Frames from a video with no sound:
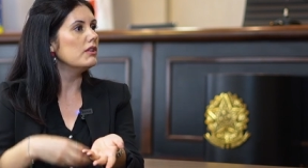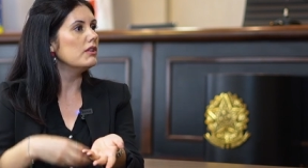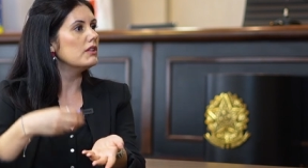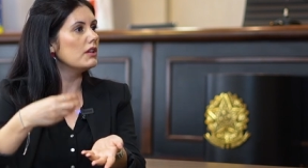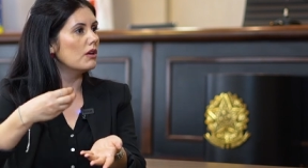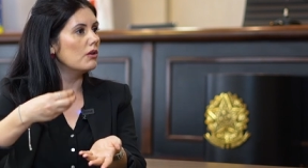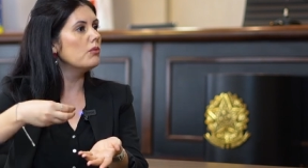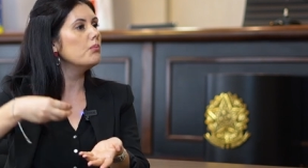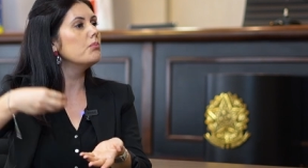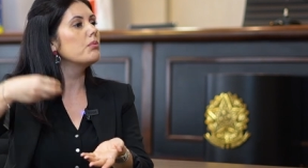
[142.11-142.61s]

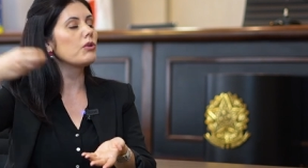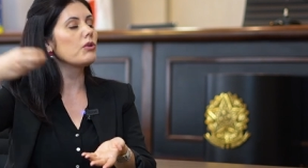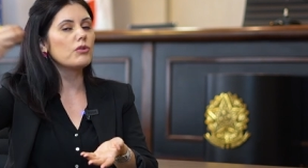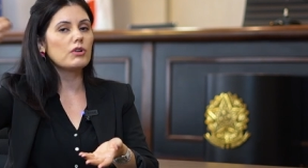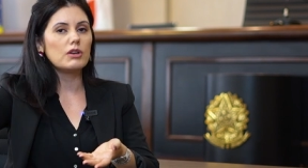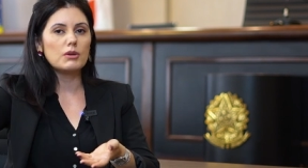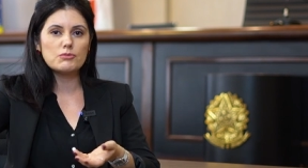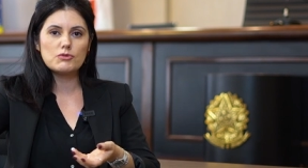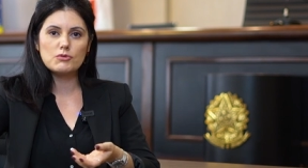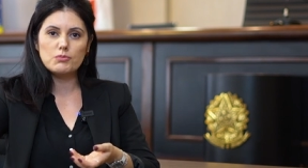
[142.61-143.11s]
Então uhum.
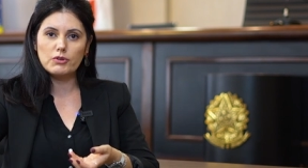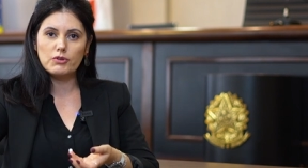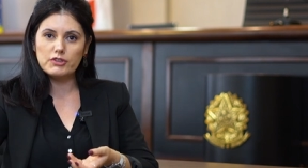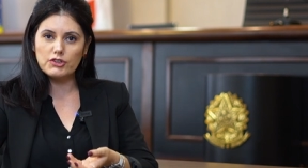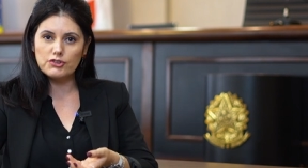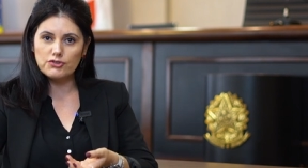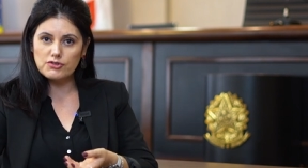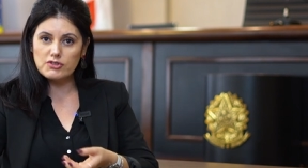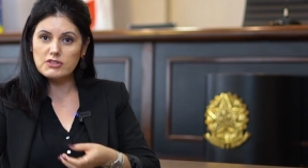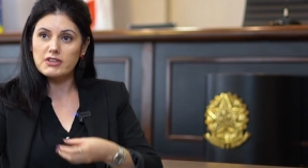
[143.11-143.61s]
procuramos o
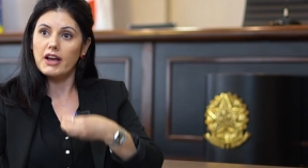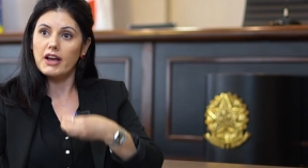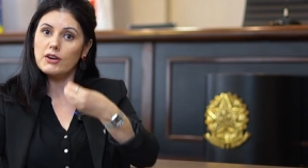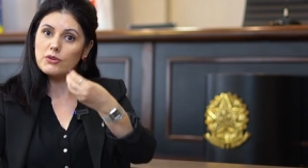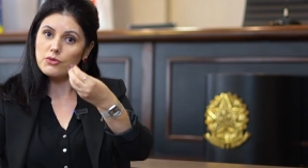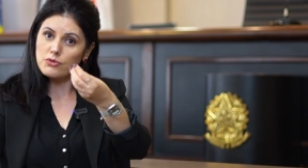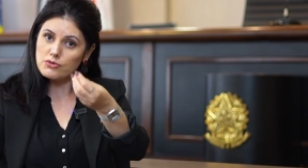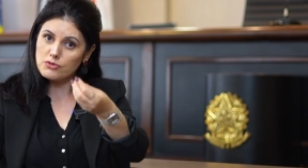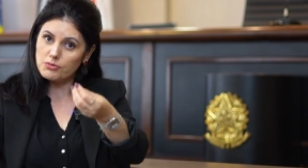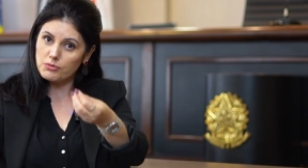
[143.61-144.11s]
Poder
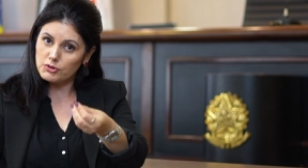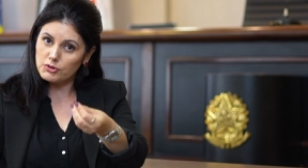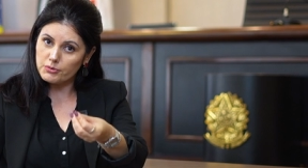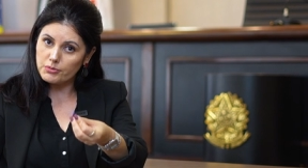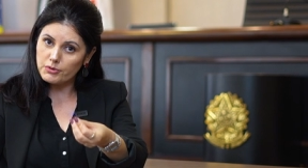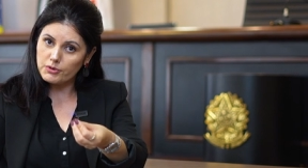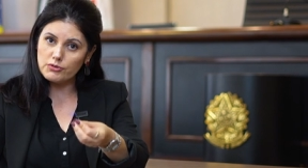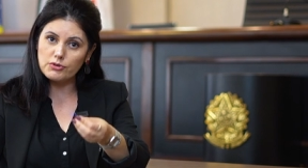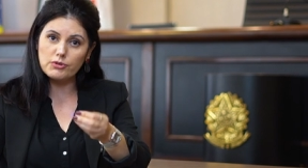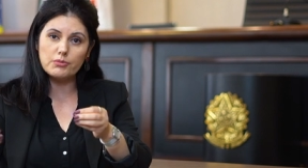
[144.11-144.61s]
Judiciário, o consumidor
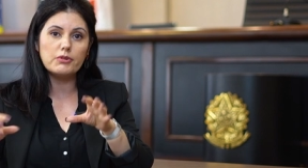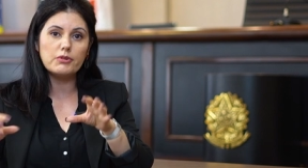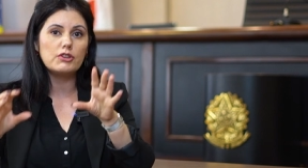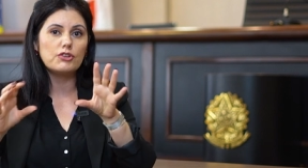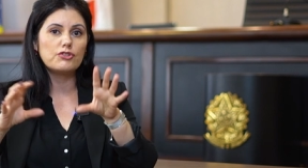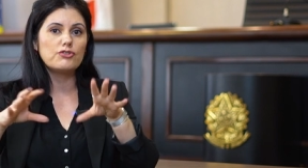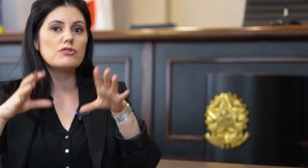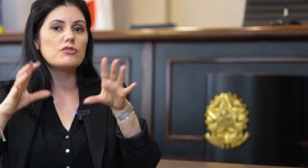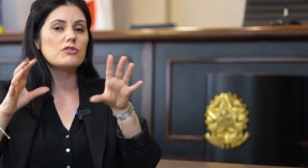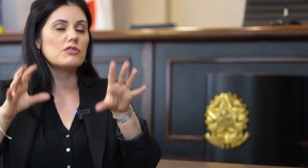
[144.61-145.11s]
procura o
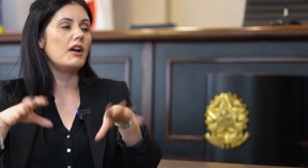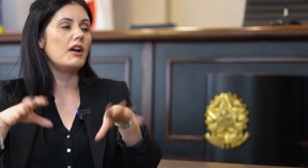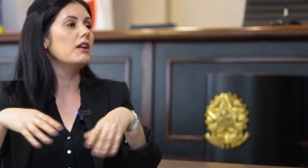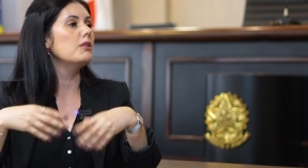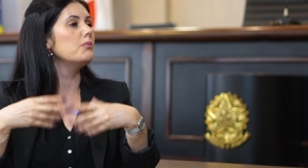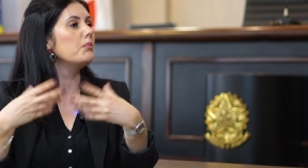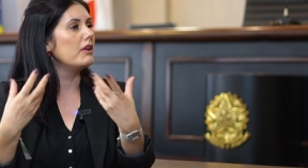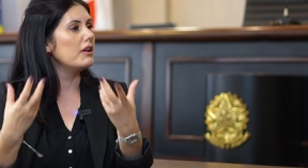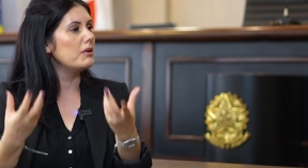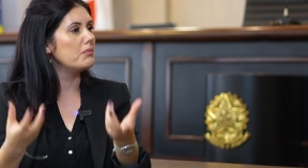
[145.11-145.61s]
Poder
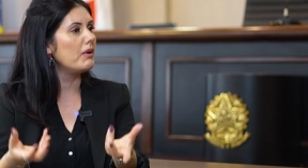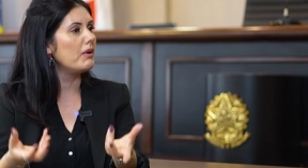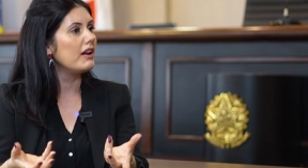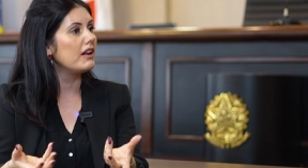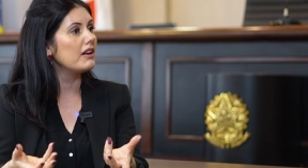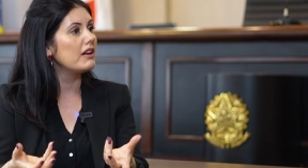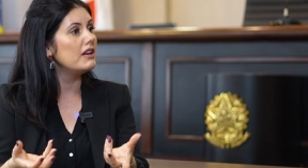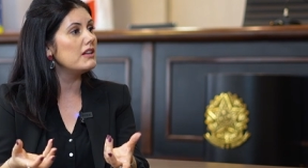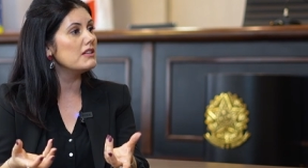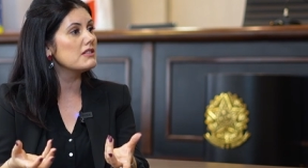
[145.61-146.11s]
Judiciário para
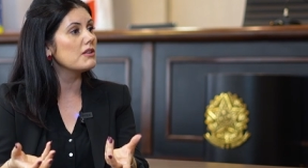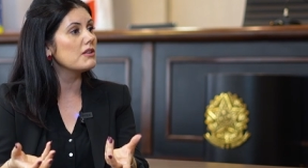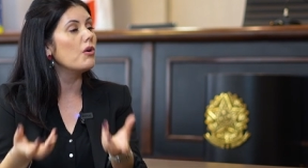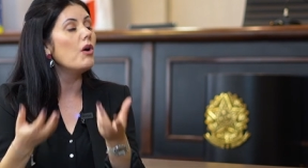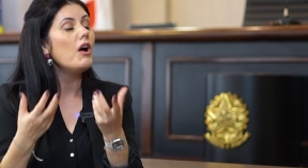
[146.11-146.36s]
reparar a lesão.